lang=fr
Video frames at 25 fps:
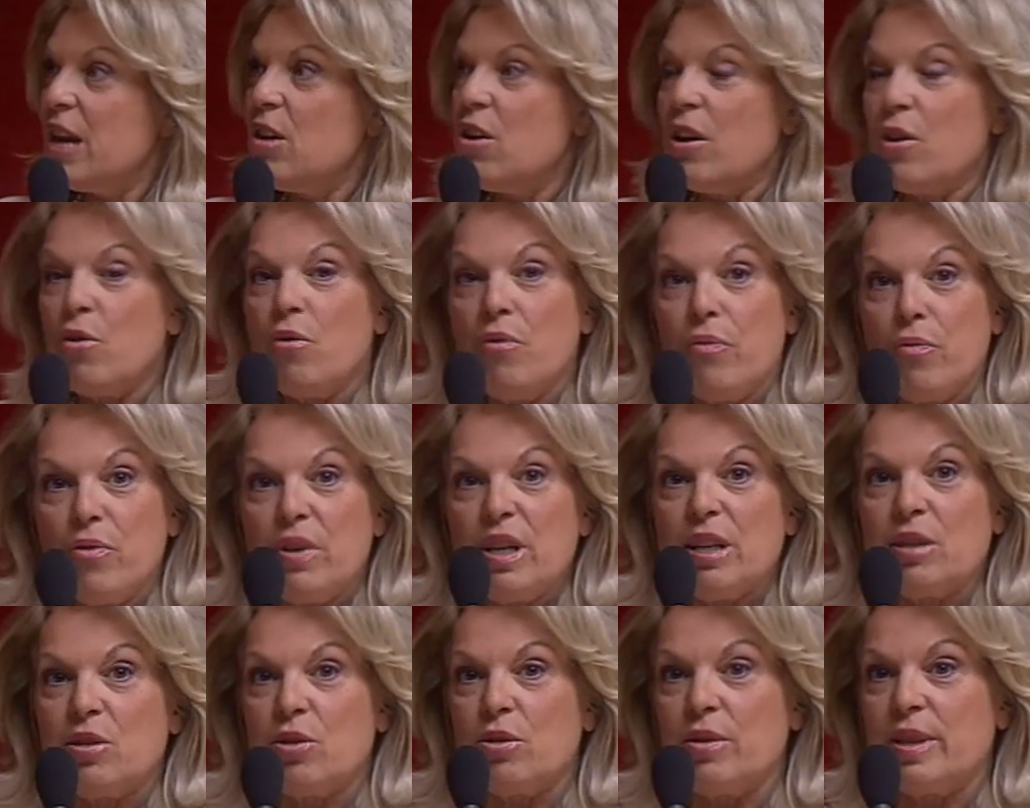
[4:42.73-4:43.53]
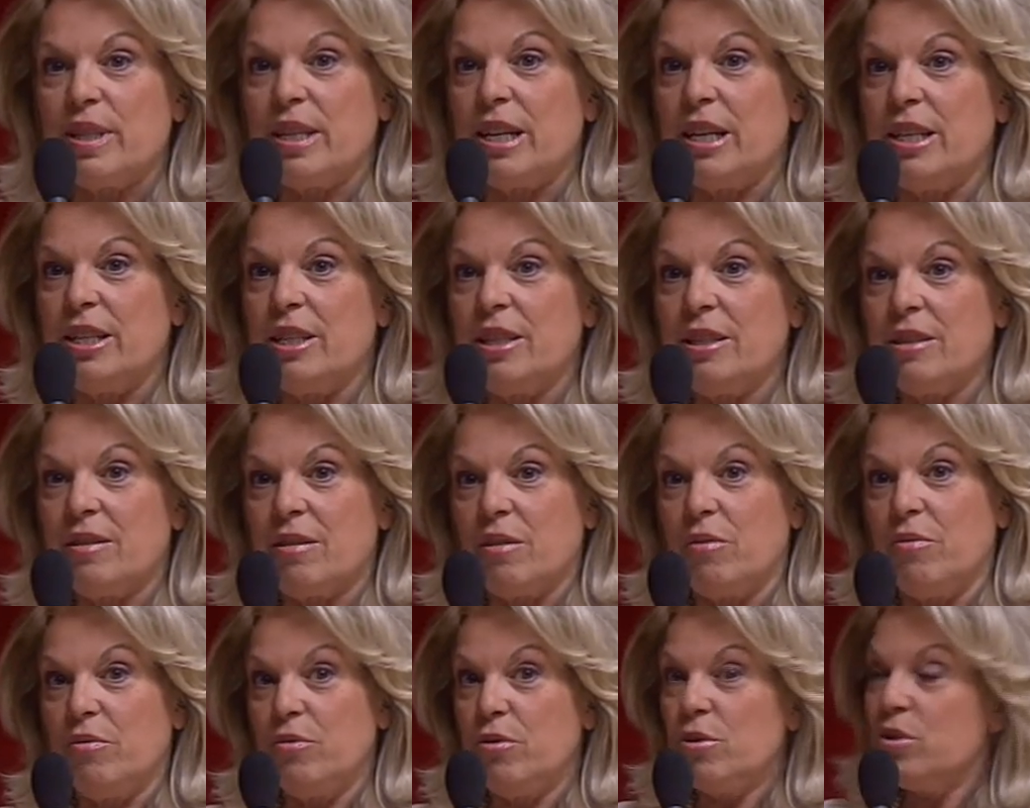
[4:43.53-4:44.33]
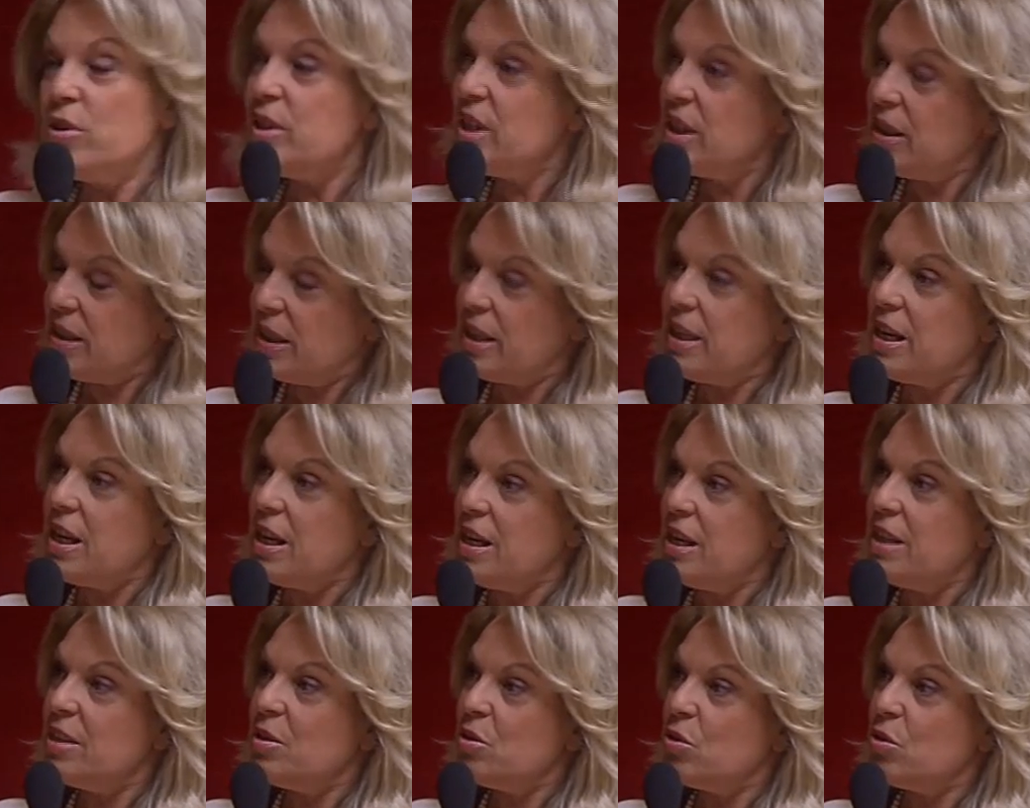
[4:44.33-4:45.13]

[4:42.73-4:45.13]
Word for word: Alors vous les socialistes, vous ne dites rien